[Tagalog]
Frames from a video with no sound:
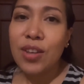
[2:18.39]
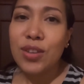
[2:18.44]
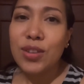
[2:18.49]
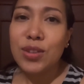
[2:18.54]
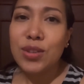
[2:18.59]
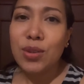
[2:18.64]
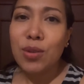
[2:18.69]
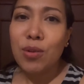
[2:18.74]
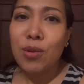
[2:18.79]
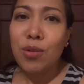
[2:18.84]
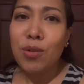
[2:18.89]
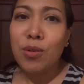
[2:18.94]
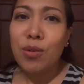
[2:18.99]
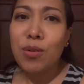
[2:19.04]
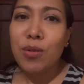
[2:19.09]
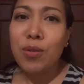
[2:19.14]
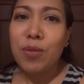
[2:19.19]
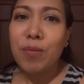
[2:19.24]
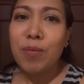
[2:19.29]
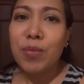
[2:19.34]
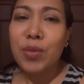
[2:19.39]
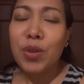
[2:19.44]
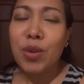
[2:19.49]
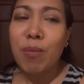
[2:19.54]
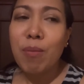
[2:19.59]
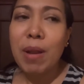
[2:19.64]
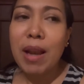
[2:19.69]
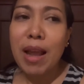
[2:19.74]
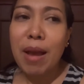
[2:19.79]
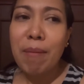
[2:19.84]
So,
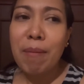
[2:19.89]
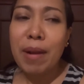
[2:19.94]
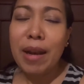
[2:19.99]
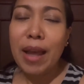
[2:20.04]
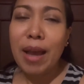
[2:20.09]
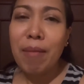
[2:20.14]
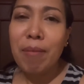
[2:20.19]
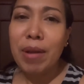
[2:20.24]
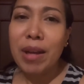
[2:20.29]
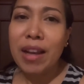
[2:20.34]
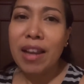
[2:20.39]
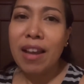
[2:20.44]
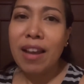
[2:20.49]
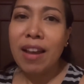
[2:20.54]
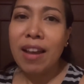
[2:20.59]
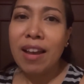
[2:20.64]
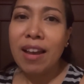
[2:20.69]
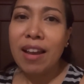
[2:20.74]
nung malaman namin na